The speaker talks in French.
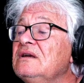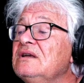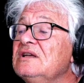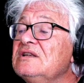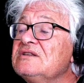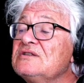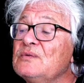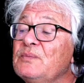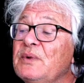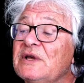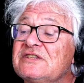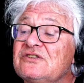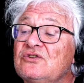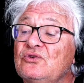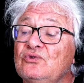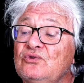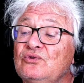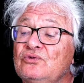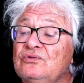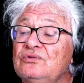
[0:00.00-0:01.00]
Il se passe de
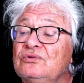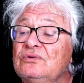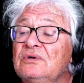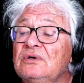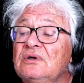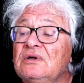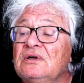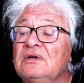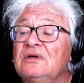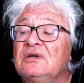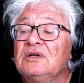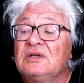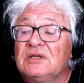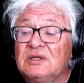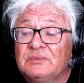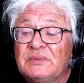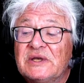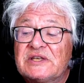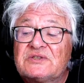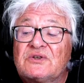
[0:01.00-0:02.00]
nous,
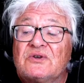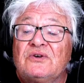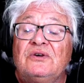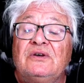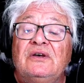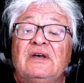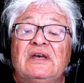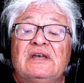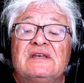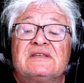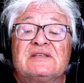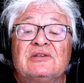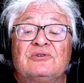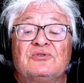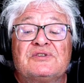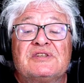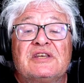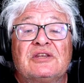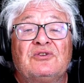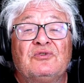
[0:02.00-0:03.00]
parce que c'est de
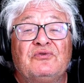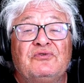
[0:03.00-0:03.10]
cette